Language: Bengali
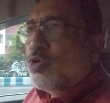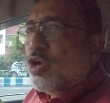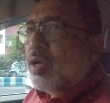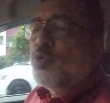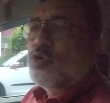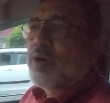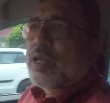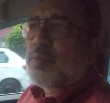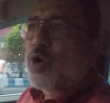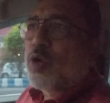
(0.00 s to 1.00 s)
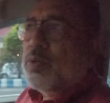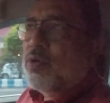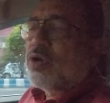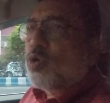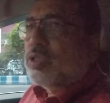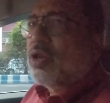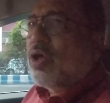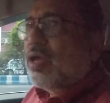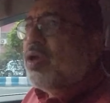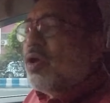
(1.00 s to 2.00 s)
মনে হয় মন মানে প্রবলেম হওয়ার কথা
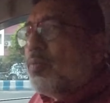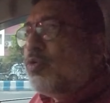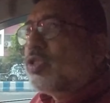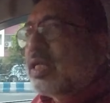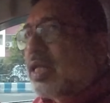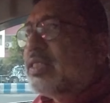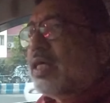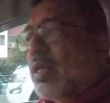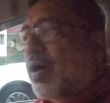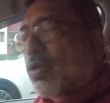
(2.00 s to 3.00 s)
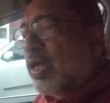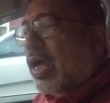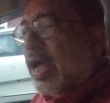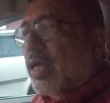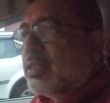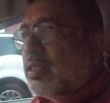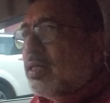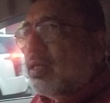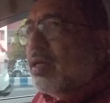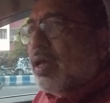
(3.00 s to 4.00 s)
না প্রত্যেকটা ছেলে ভালো জায়গায় আছে
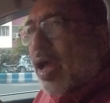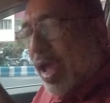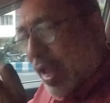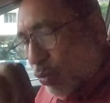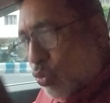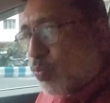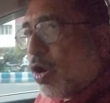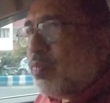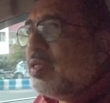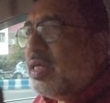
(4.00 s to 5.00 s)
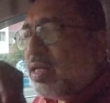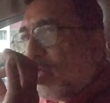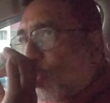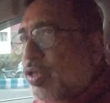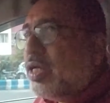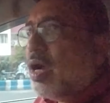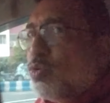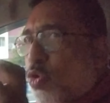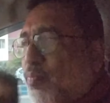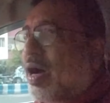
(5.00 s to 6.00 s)
একটু প্রবলেম যেটা জনি
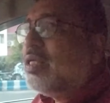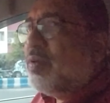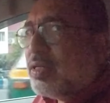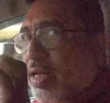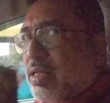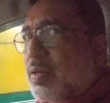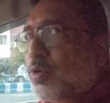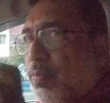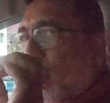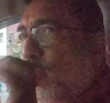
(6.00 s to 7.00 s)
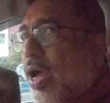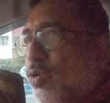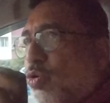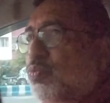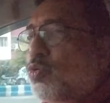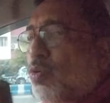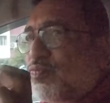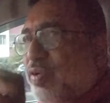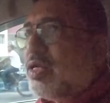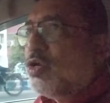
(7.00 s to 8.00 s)
কাউকো মাঝমাঠটা নিয়ে প্রবলেম ও এখনো পুরো
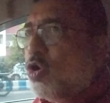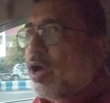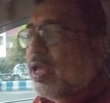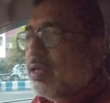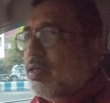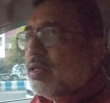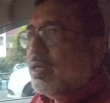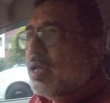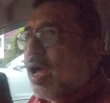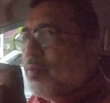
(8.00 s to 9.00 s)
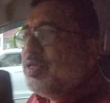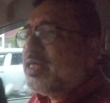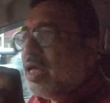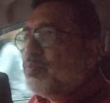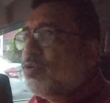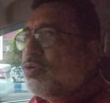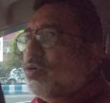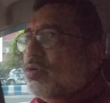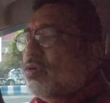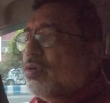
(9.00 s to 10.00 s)
ফিট নয় আমি চাইবো
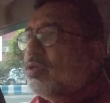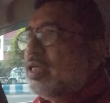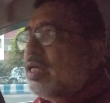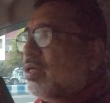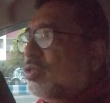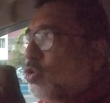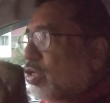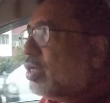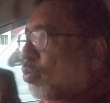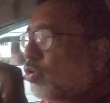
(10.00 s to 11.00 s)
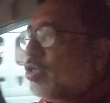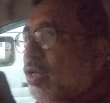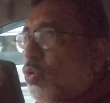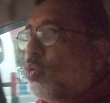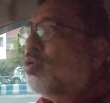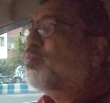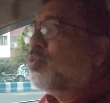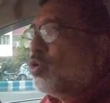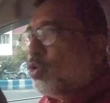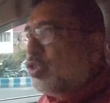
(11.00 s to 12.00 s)
যে জনি কাউকে যেন ওর
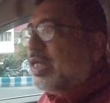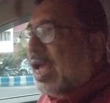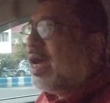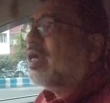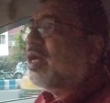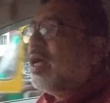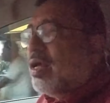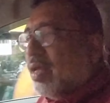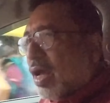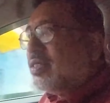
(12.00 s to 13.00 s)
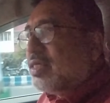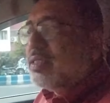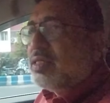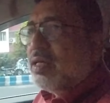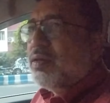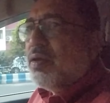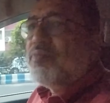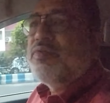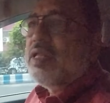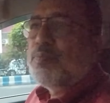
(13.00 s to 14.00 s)
পুরনো জায়গাটা আস্তে আস্তে
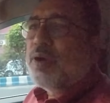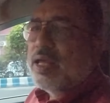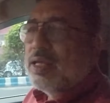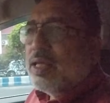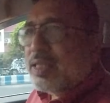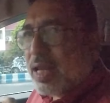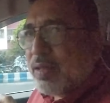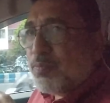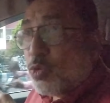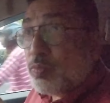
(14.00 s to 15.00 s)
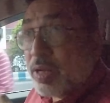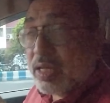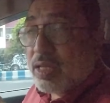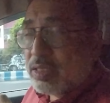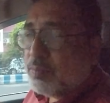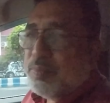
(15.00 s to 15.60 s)
ফিরে পায় তাহলে মন মানে ক্ষেত্রে